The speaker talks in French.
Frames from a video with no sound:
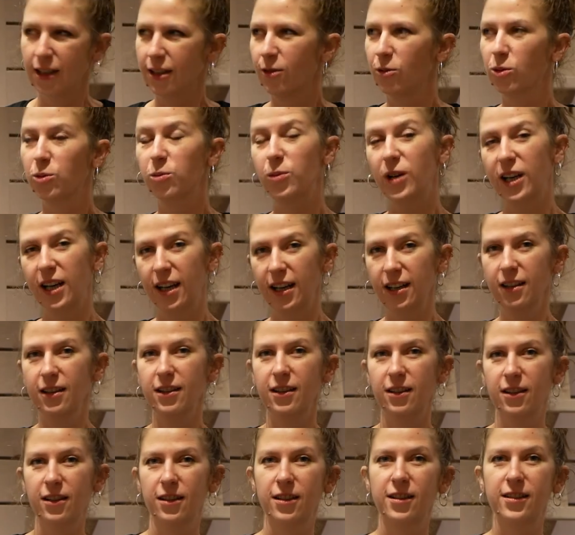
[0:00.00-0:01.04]
Donc pareil,
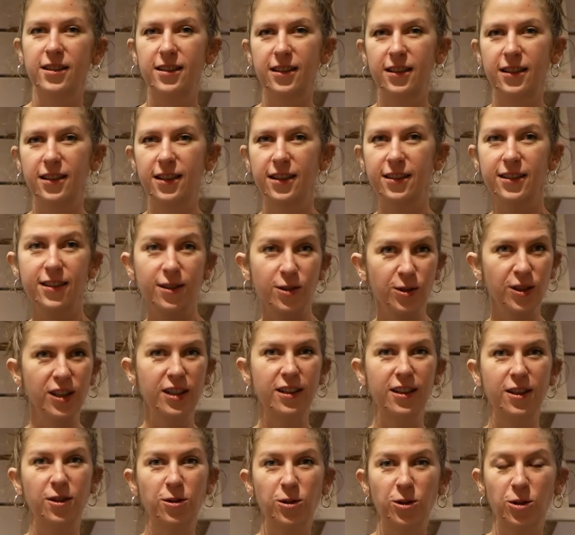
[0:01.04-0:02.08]
euh, c'est très historique,
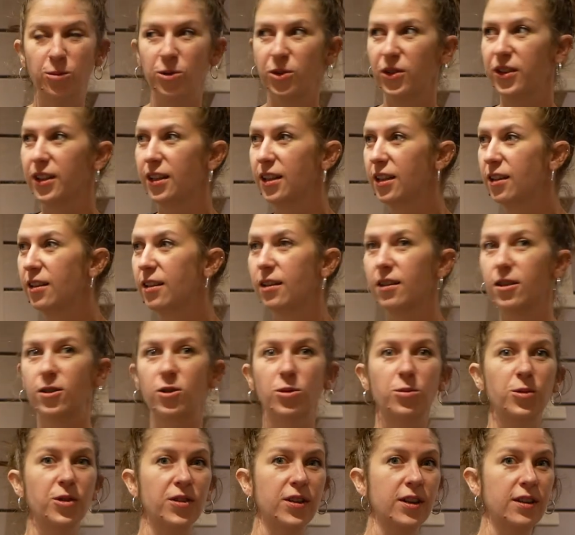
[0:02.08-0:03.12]
très documenté, euh,
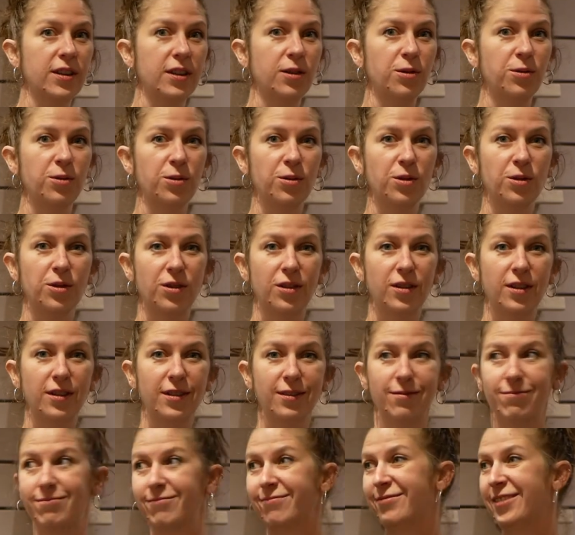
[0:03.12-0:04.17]
comment ça a été vu
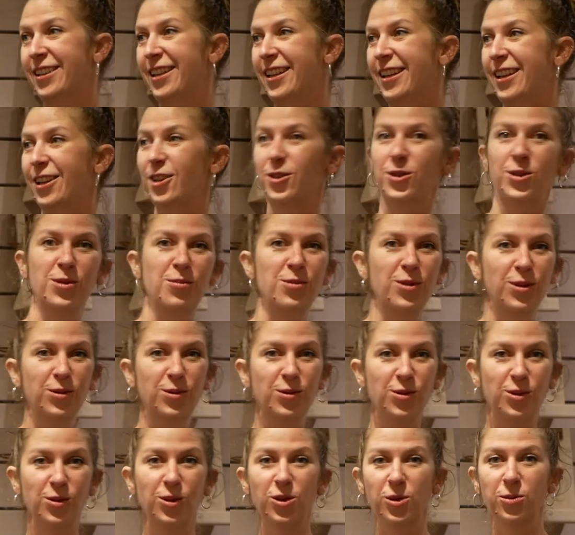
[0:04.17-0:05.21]
depuis
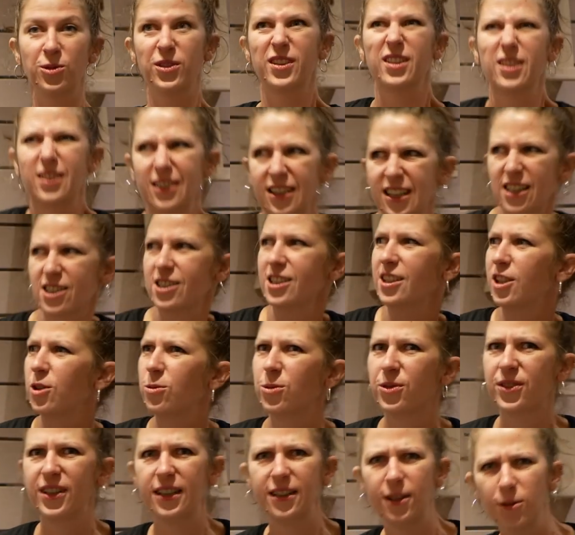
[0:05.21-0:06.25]
toujours, comment ça a été caché,
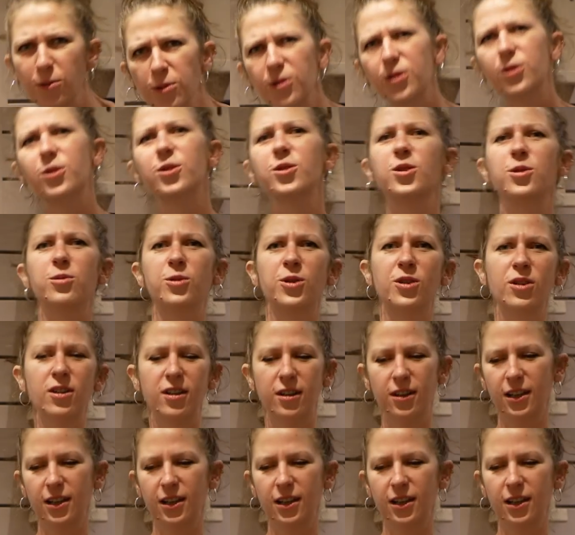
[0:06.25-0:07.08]
comment ça a été honteux, comment,